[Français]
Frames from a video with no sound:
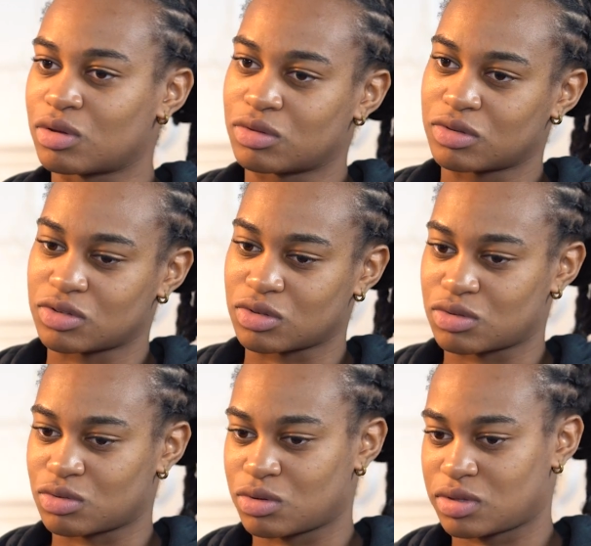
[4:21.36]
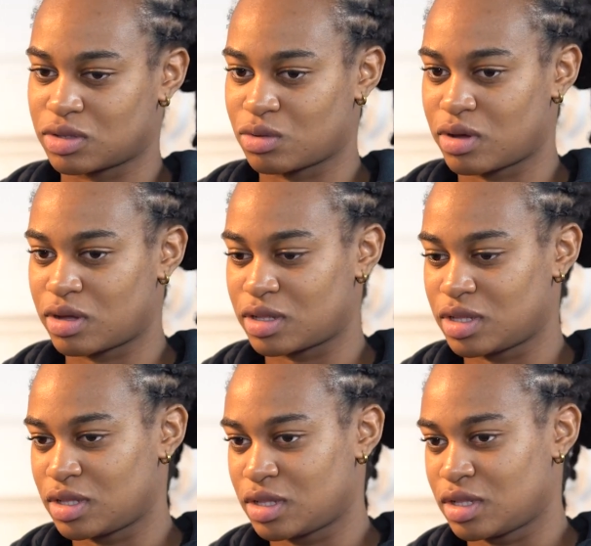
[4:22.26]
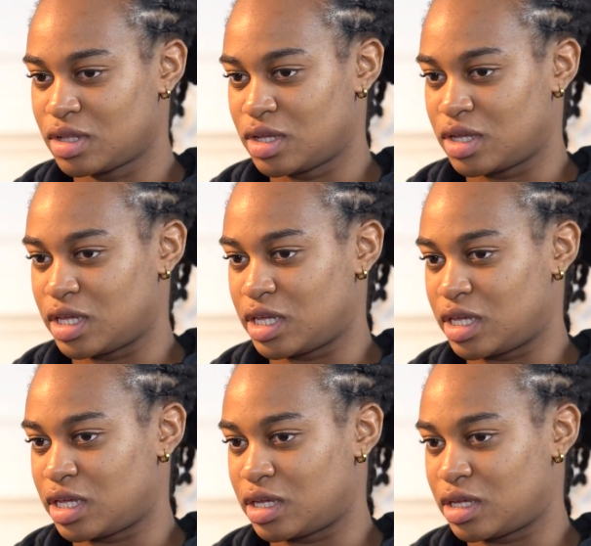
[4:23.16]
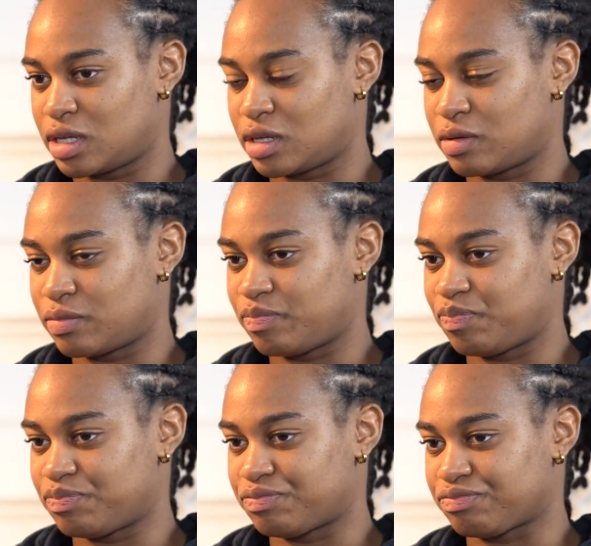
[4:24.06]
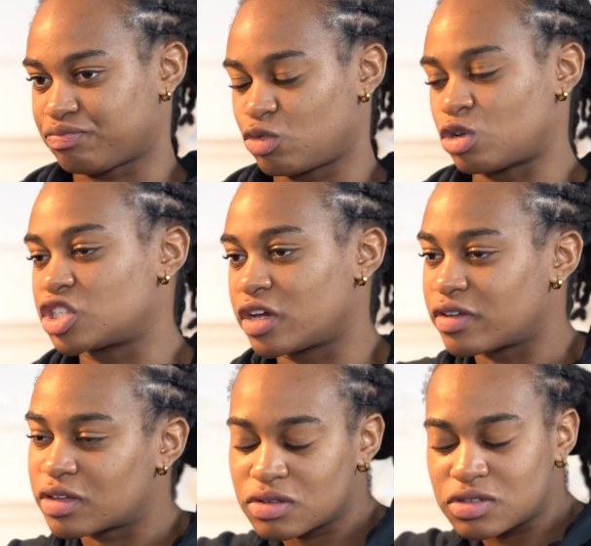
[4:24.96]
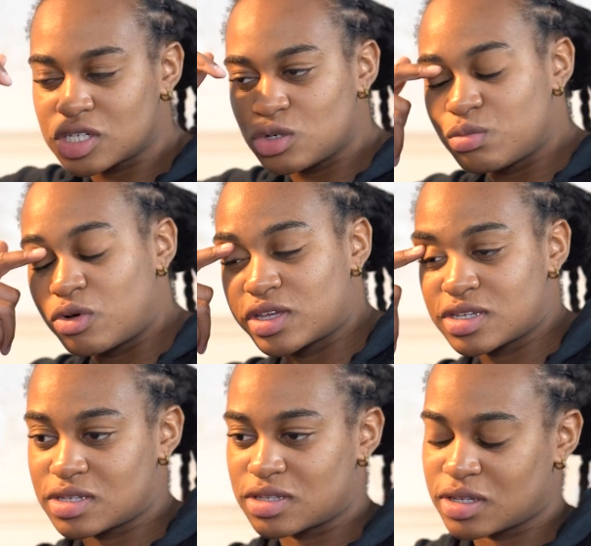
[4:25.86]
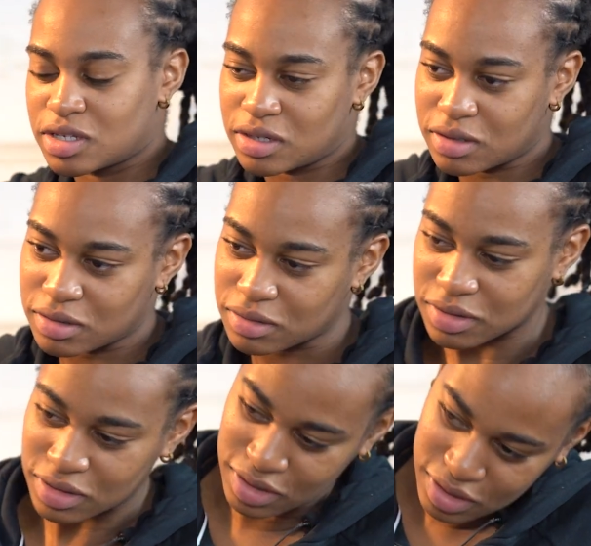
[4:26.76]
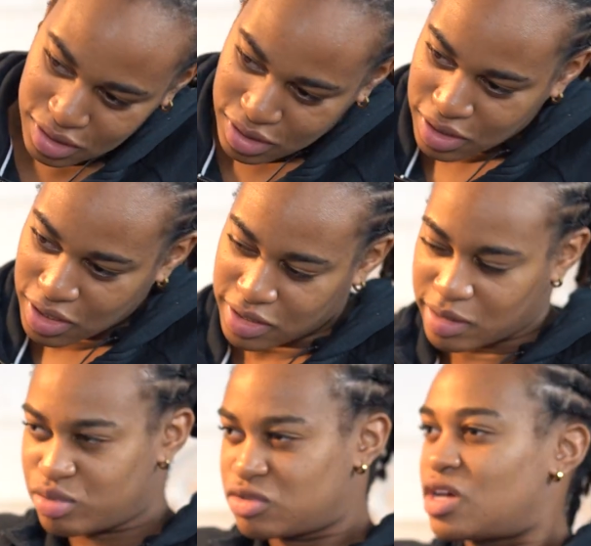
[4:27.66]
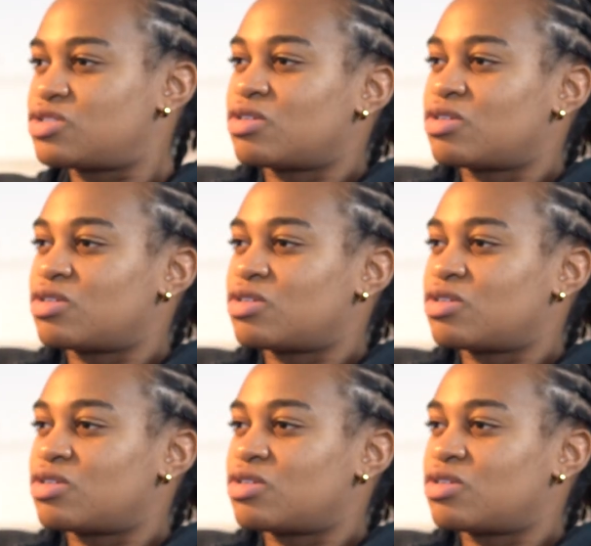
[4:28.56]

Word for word: cantonnée sur son côté droit. Et non, je savais que ce qui lui manquait, c'était d'être plus dans la